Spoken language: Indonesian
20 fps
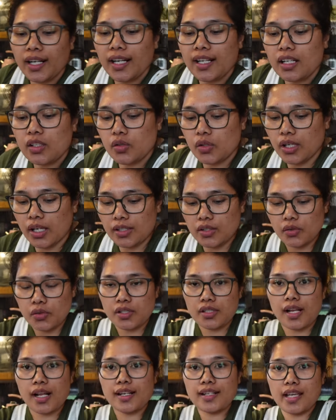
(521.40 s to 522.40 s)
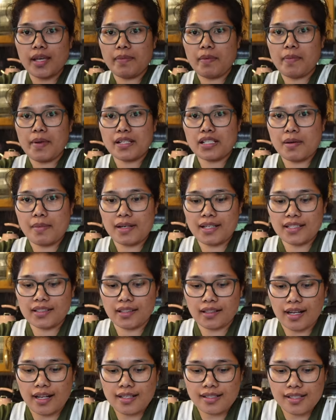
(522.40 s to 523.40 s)
anak-anak sudah kacau sekali. Eh, pemirsa, mari
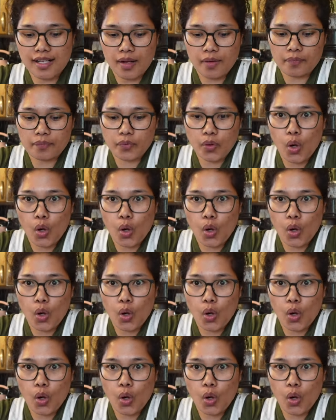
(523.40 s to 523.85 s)
kita rasa.